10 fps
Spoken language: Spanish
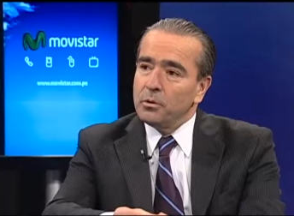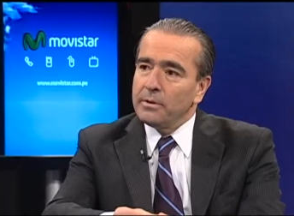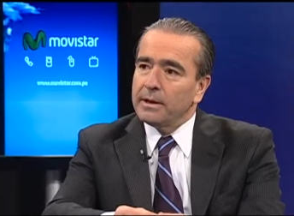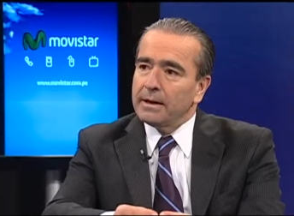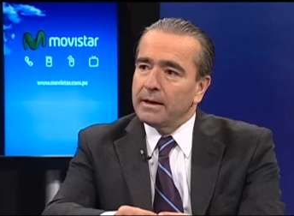Muy
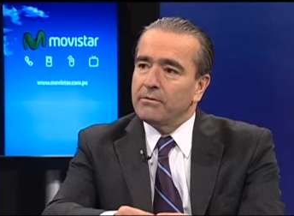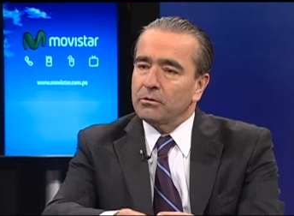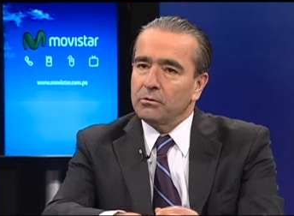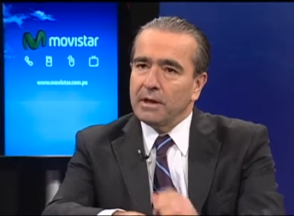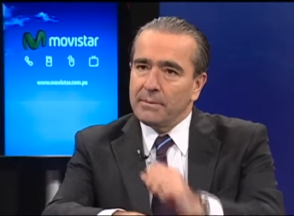bien.
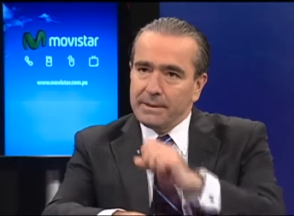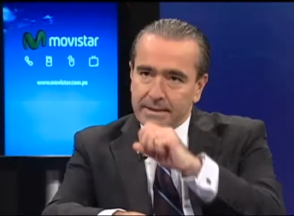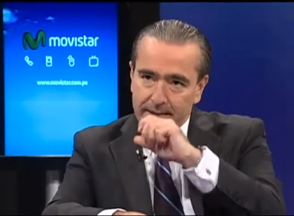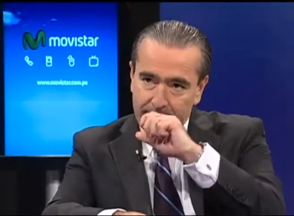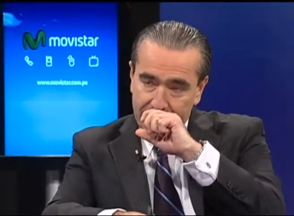
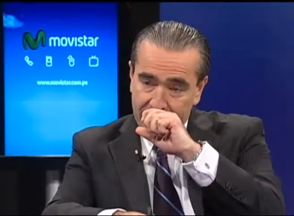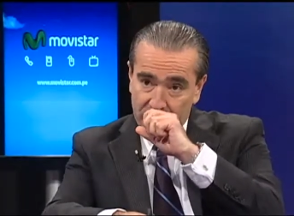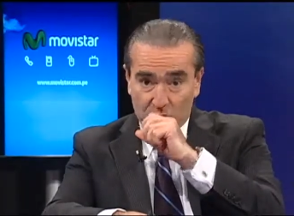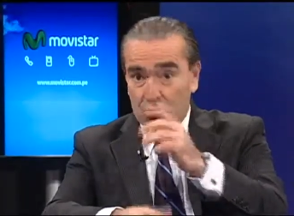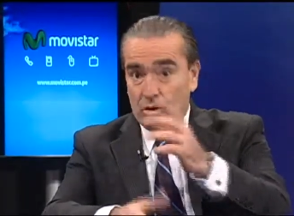Afortunadamente, eh,
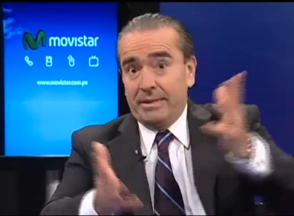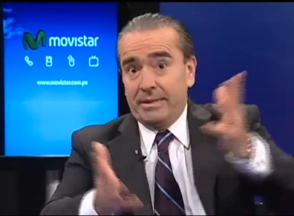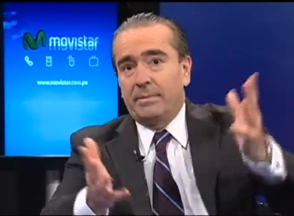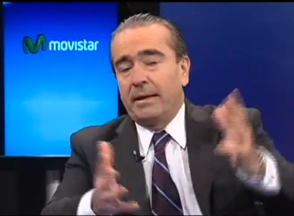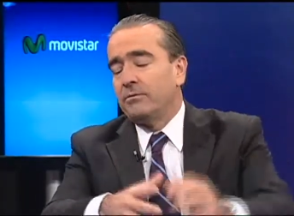no solamente
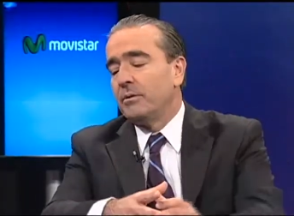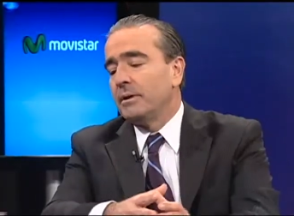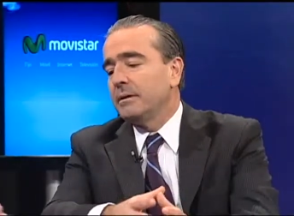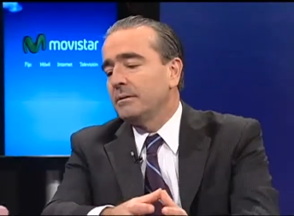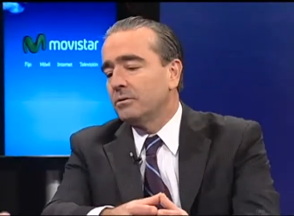el país fue
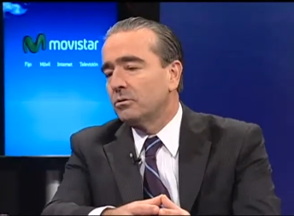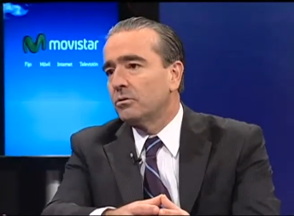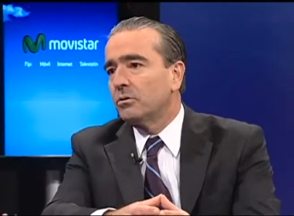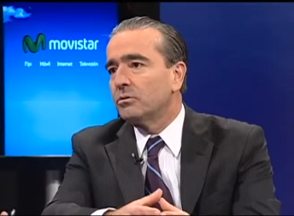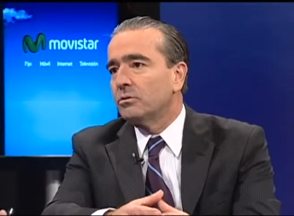bien,
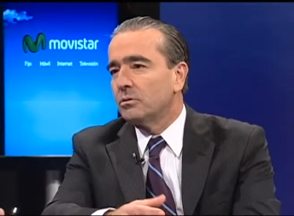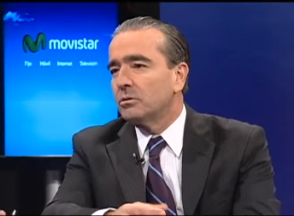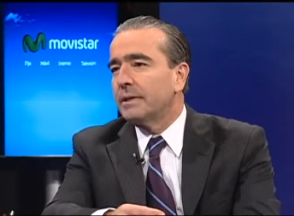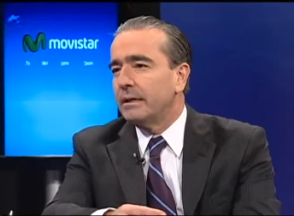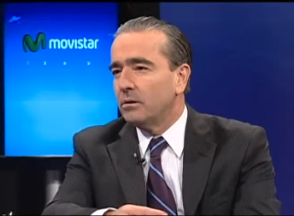nosotros
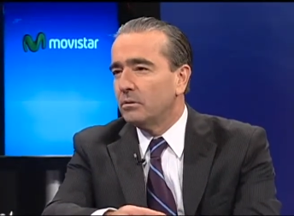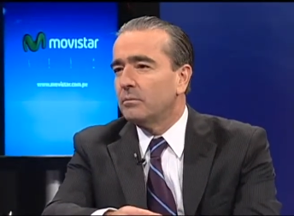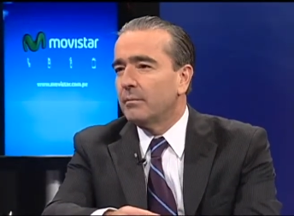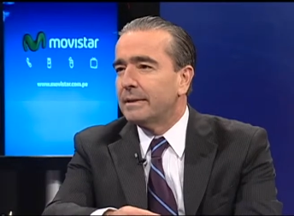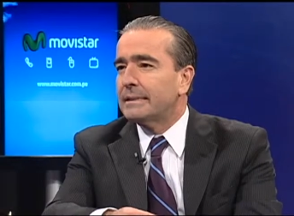nos ha ido
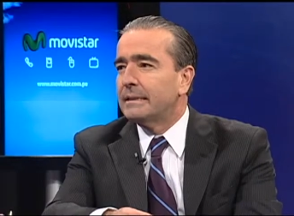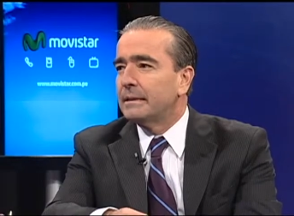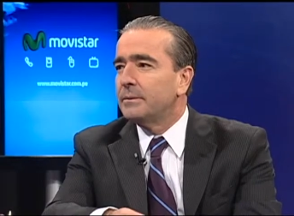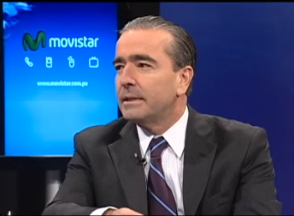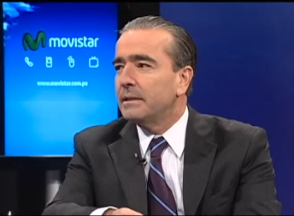
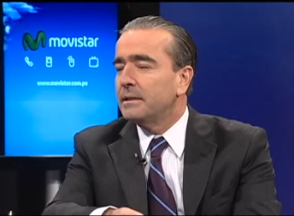bastante bien.